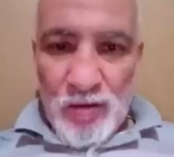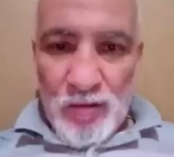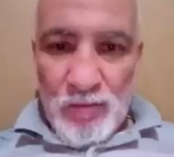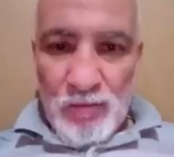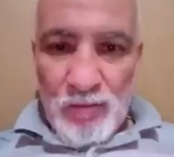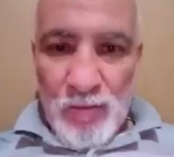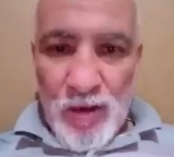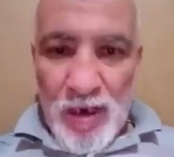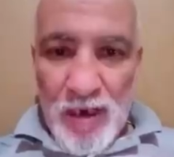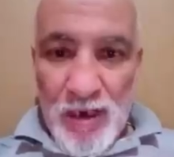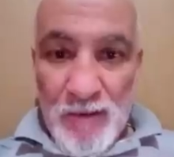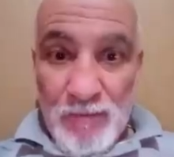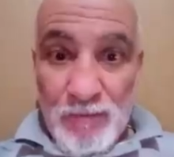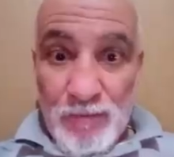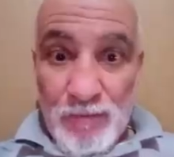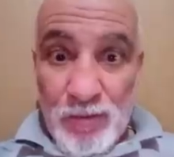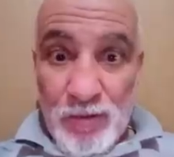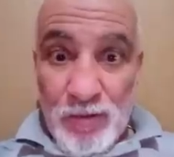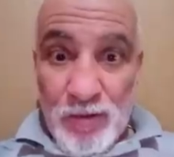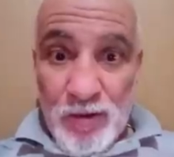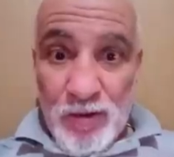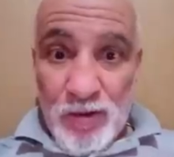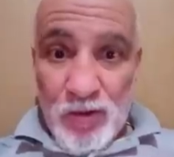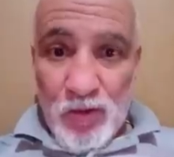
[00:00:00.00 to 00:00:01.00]

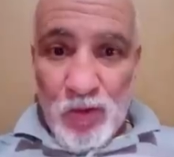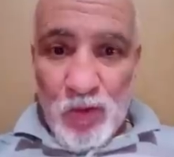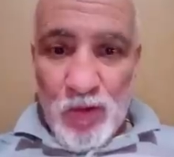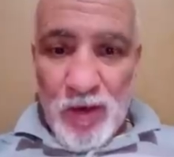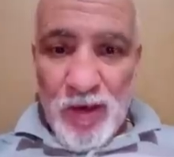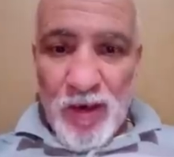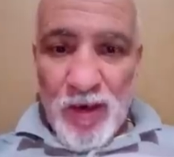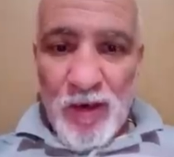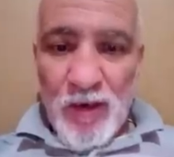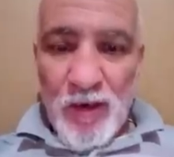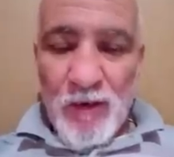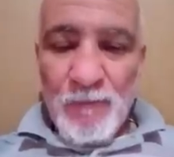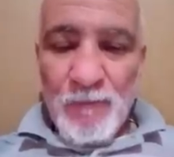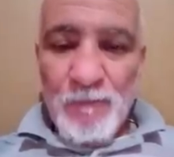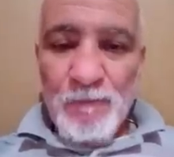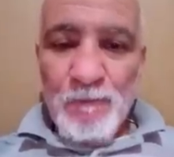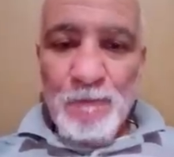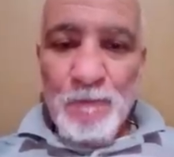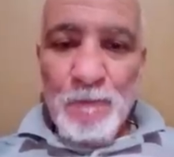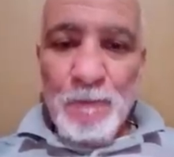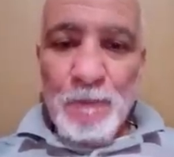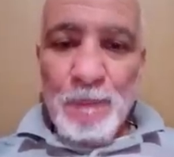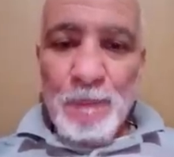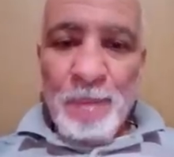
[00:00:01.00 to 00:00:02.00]
العمالة
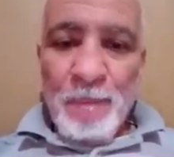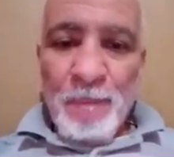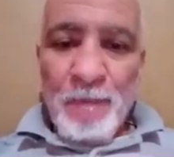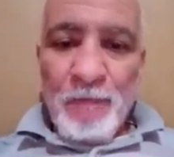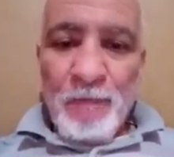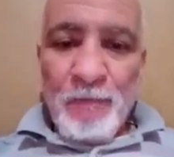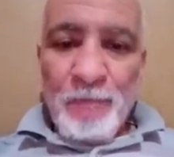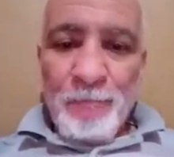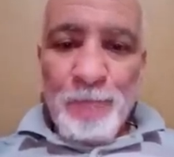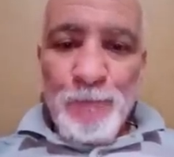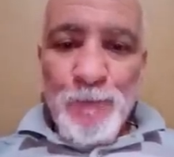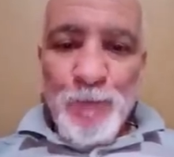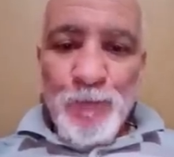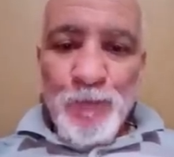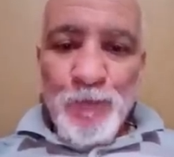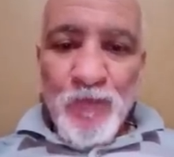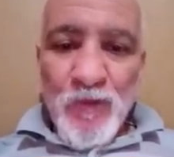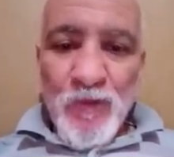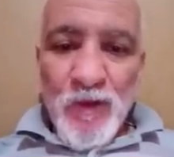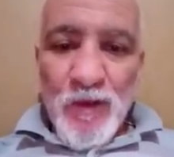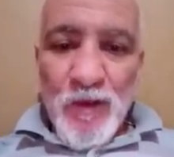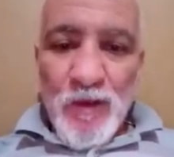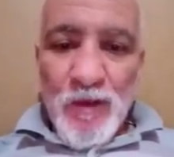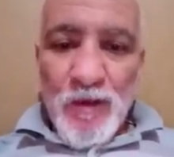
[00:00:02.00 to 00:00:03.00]
الأوروبية
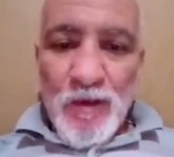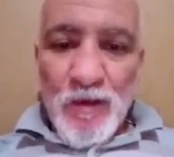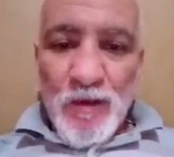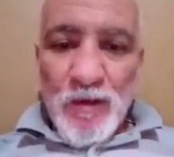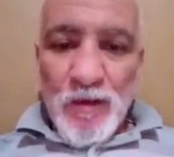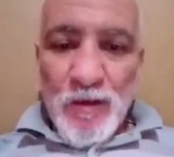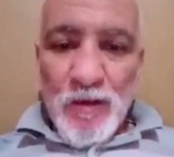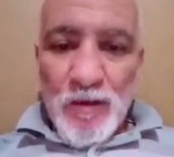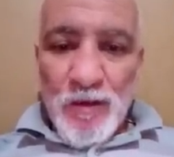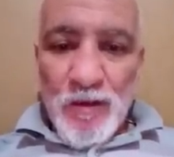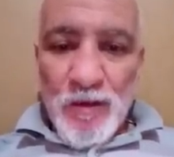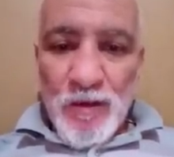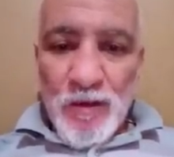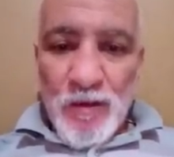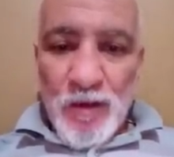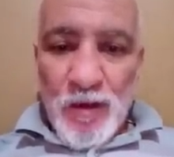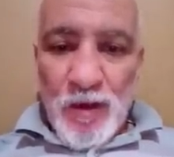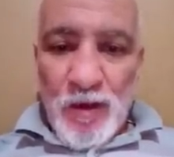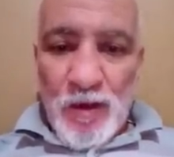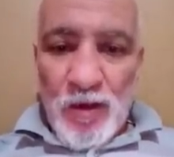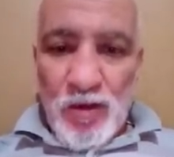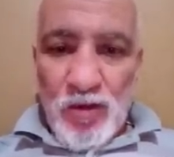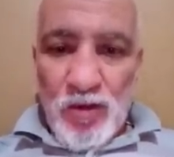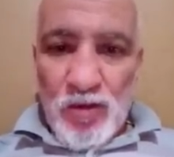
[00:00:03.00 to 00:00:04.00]
والدول اللي
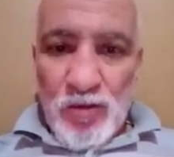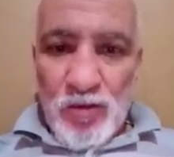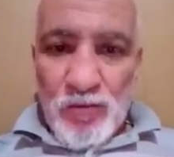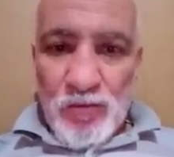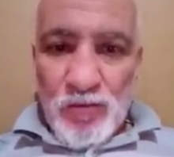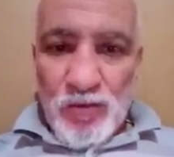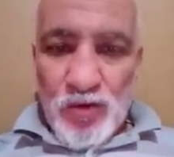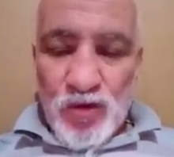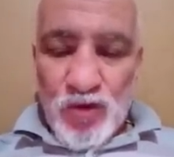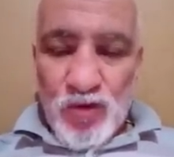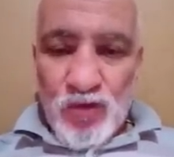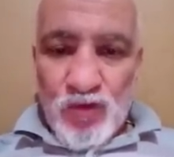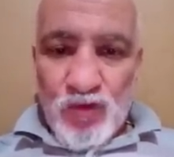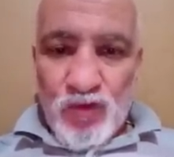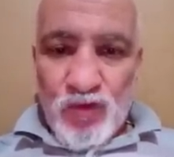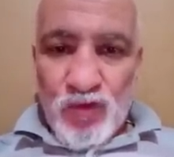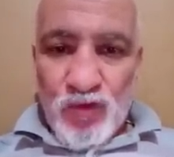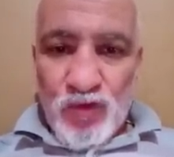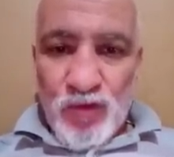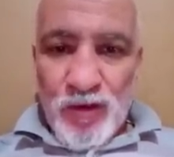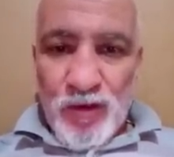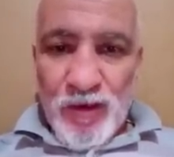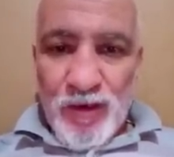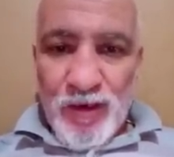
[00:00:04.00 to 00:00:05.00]
تأتي من الدول
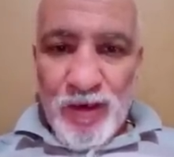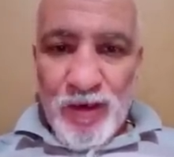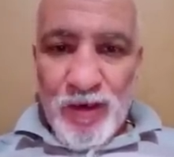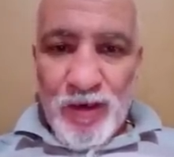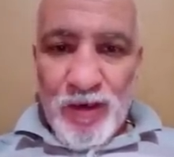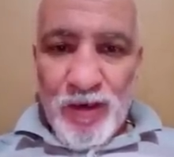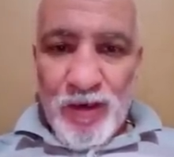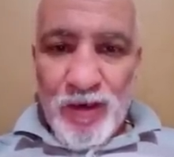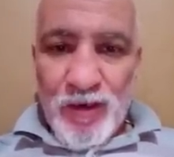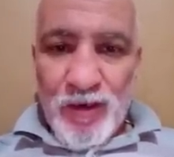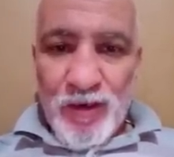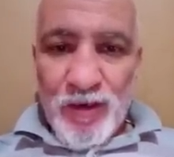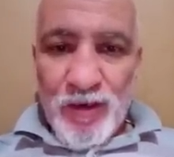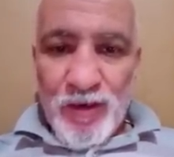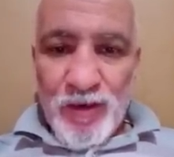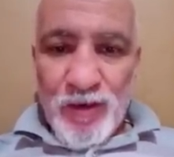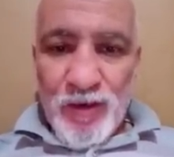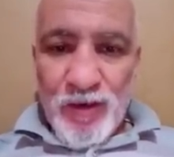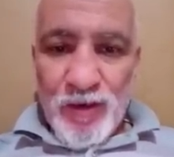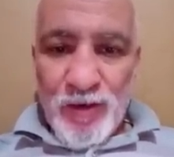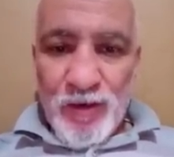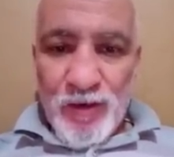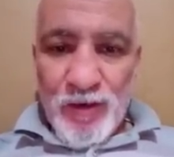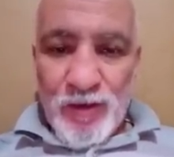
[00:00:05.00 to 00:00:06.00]

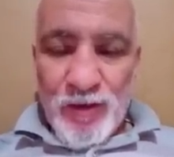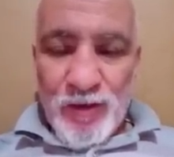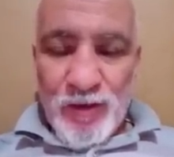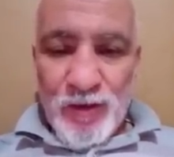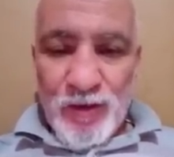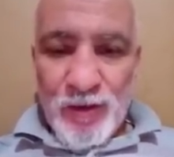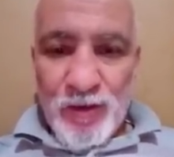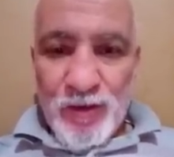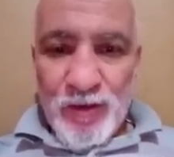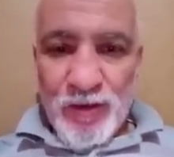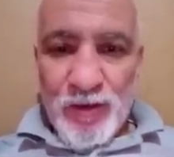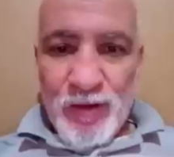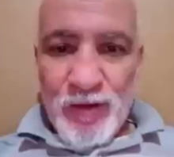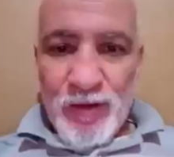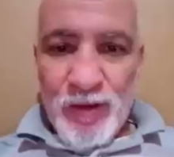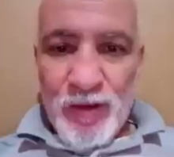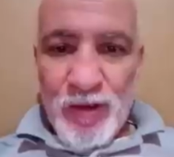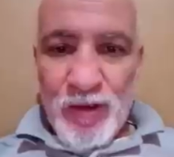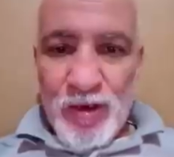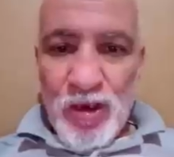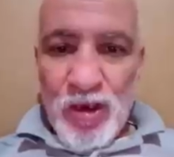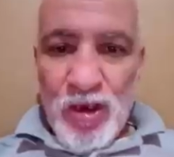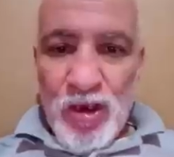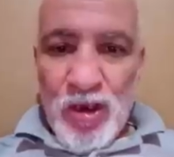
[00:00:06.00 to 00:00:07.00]
المتقدمة
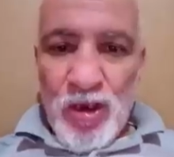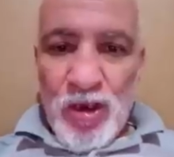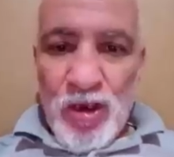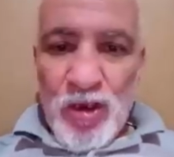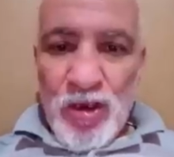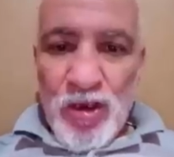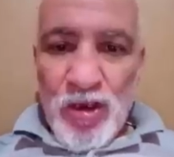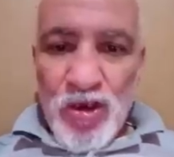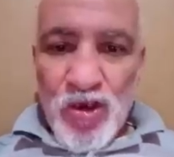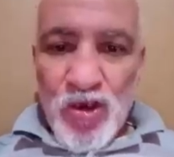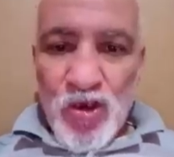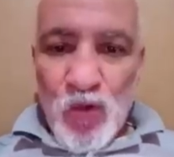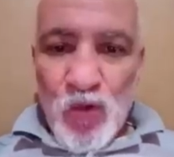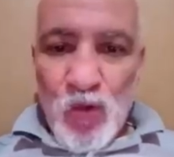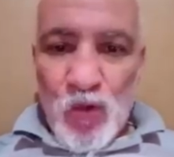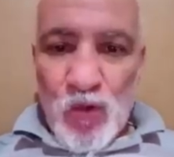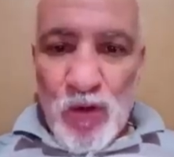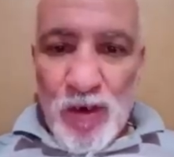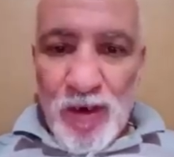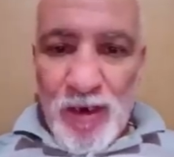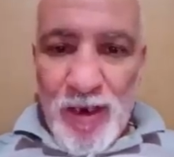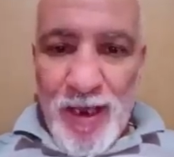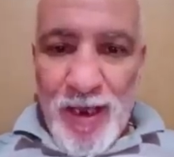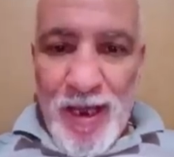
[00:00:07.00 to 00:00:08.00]
هي نسبة
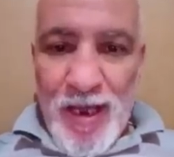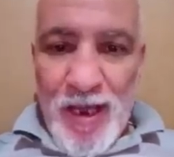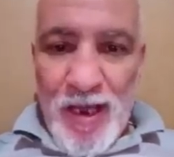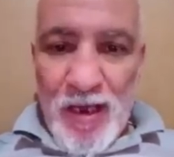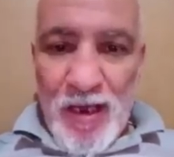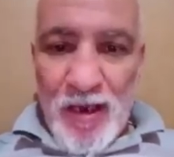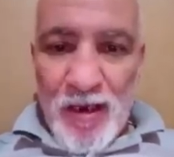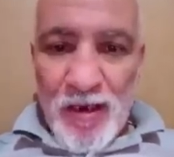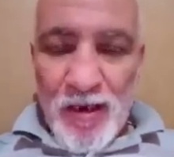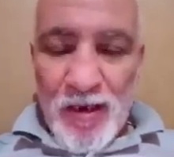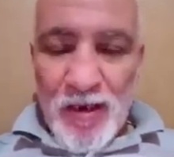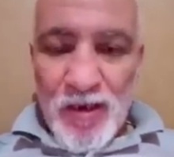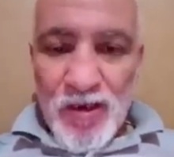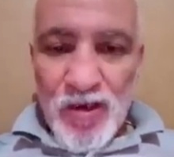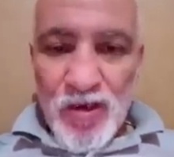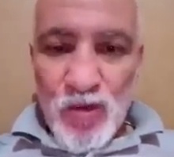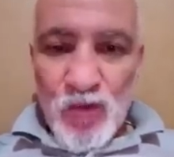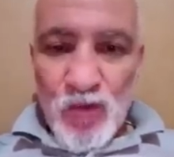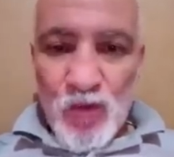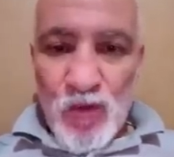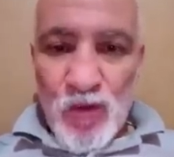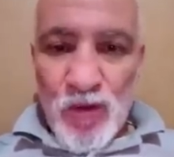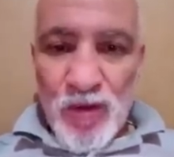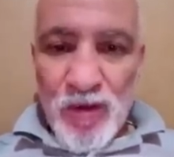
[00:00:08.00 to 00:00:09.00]
كبيرة في هذه
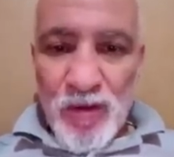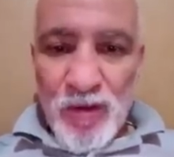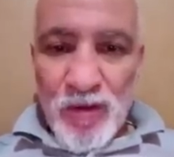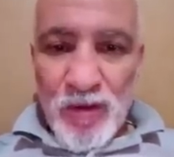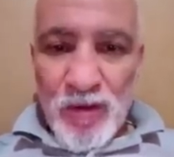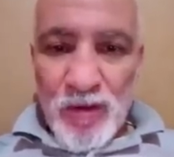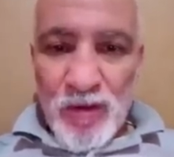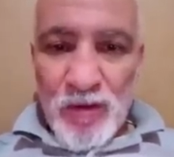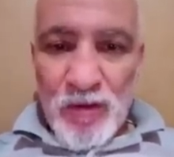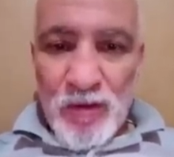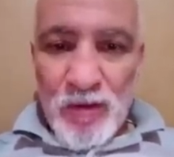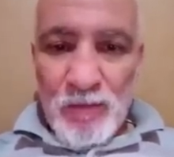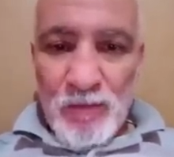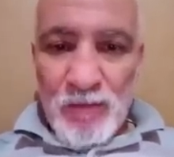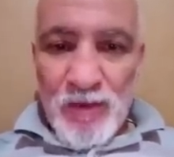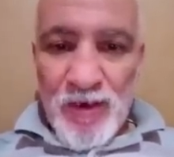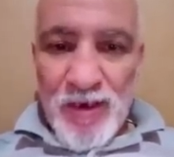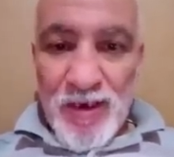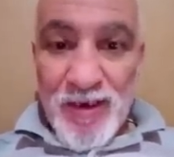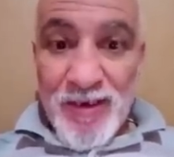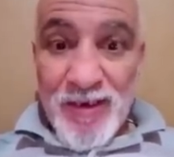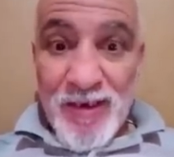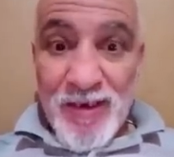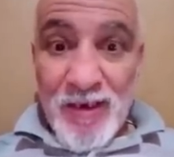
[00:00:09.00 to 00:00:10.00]
الدول وهذا
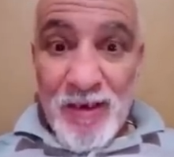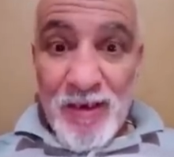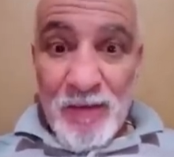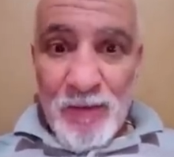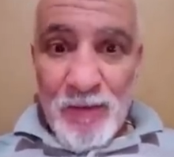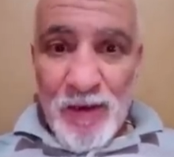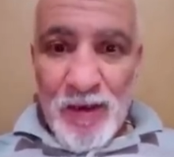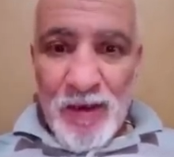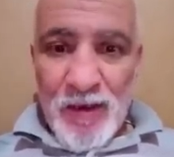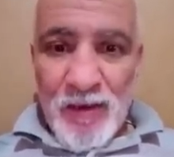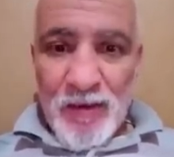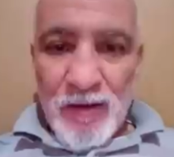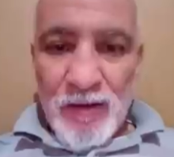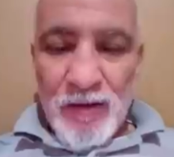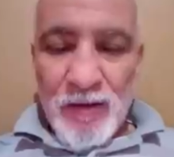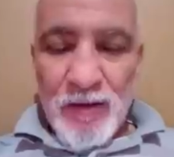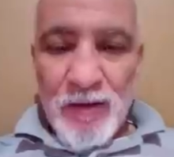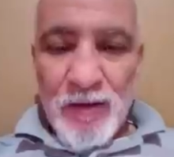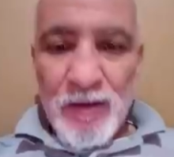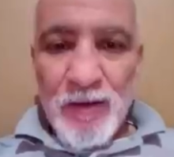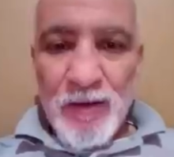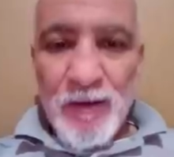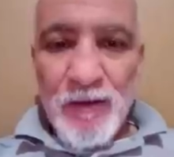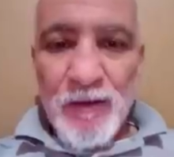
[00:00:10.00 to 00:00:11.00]
يأثر
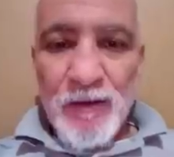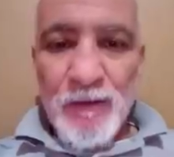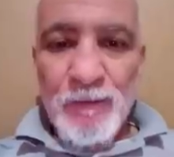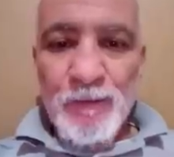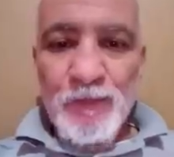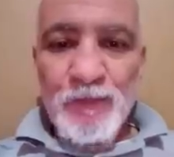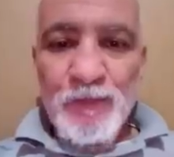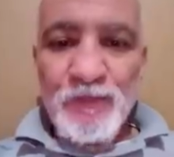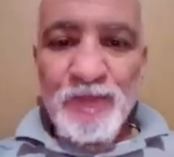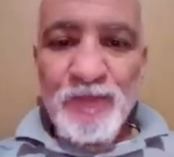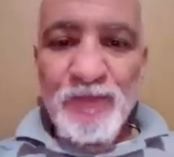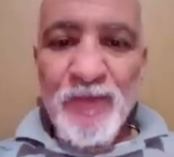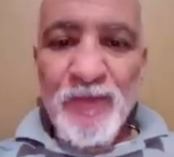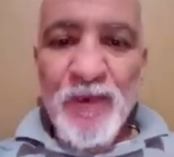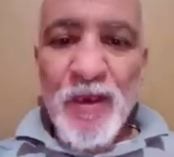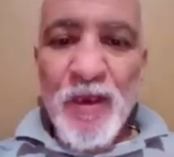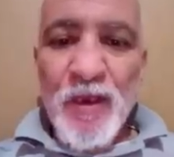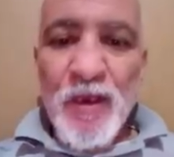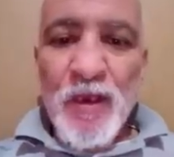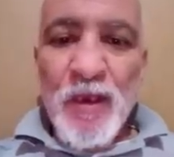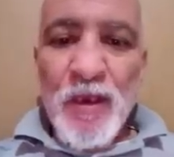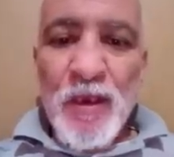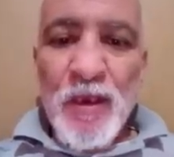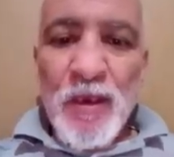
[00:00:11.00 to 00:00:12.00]
بالضرورة يأثر
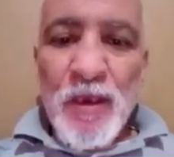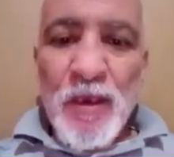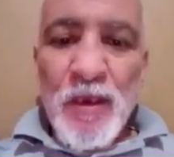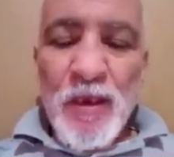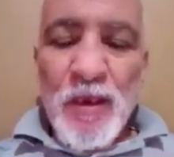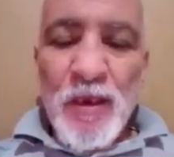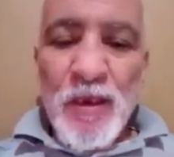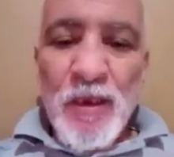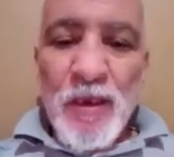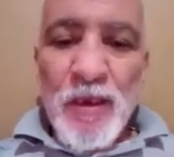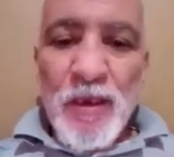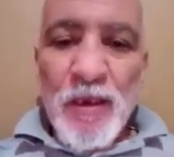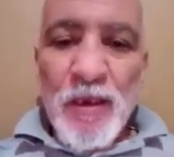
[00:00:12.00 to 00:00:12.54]
على المستوى